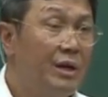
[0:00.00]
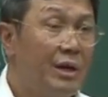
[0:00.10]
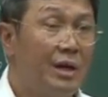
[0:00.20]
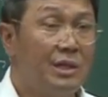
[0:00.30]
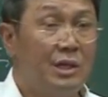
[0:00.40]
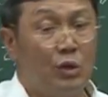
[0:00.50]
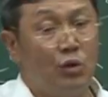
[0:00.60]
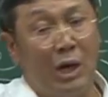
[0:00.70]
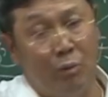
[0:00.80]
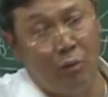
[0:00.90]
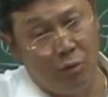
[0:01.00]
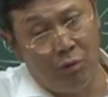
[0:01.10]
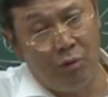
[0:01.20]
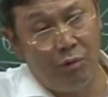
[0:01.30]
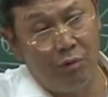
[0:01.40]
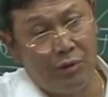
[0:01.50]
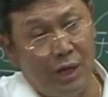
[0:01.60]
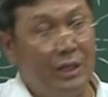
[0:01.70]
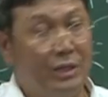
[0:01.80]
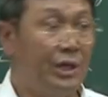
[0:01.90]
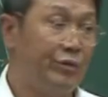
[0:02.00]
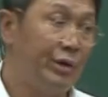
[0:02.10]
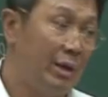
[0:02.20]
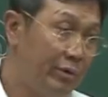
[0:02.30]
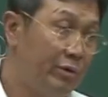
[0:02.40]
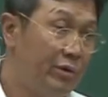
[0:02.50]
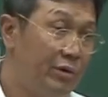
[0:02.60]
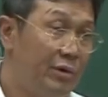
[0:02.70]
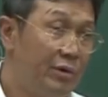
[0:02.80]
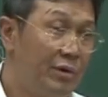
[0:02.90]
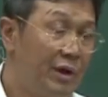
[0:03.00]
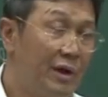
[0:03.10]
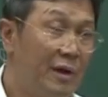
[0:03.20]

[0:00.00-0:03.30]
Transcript: 그러니까 절에도 가보고 나이트에도 가보고 예,